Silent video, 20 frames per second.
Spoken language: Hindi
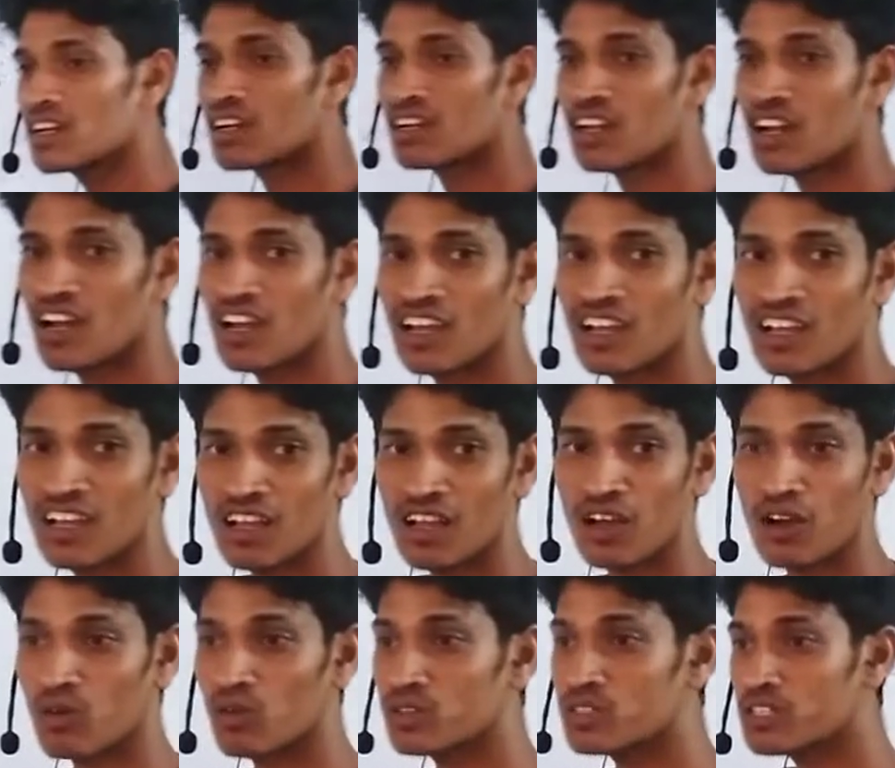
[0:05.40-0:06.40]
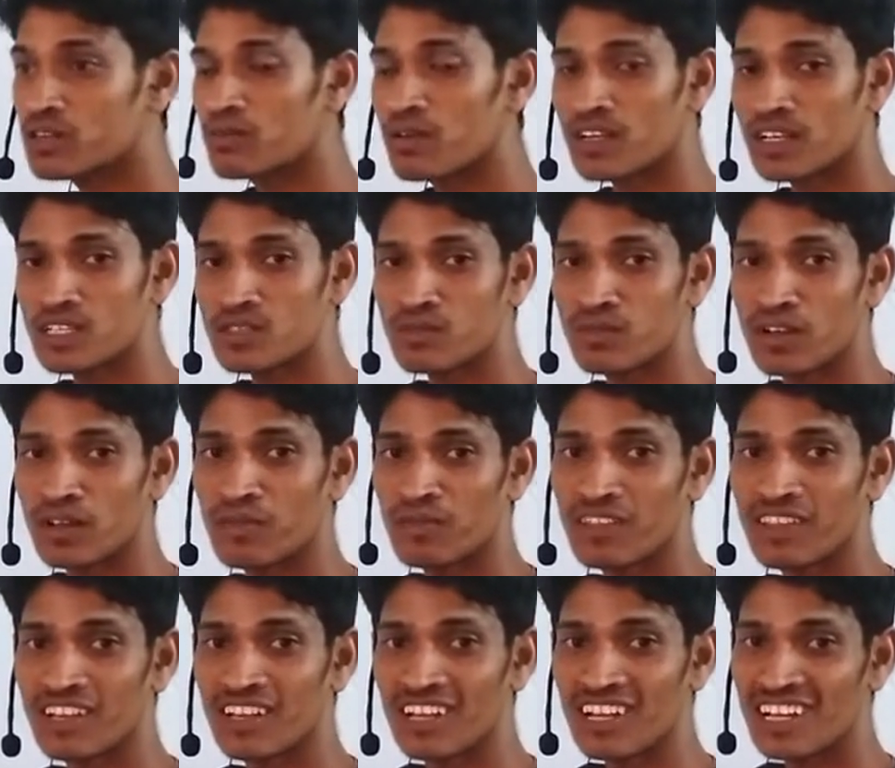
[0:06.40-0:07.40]
रहा है उसी में किस में
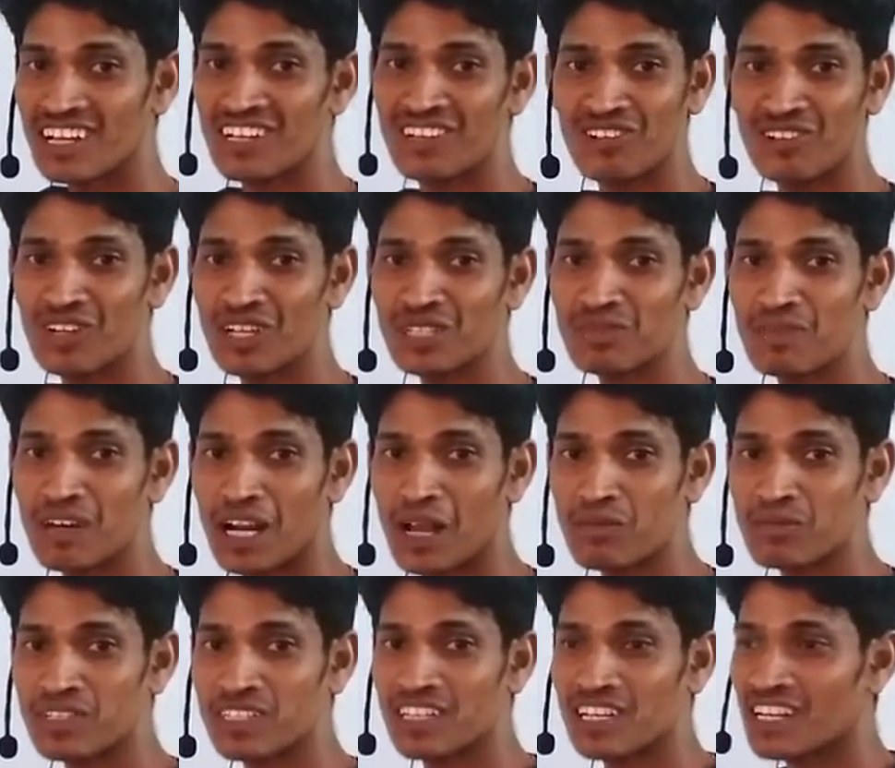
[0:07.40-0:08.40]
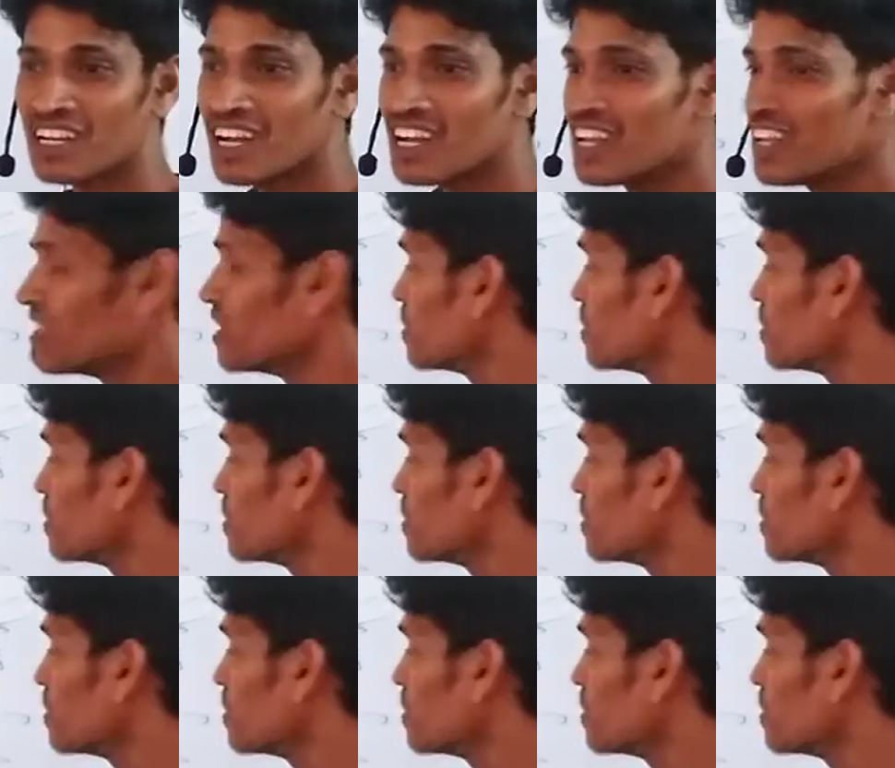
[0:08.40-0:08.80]
न्यूक्लियस में आराम से देख रहा है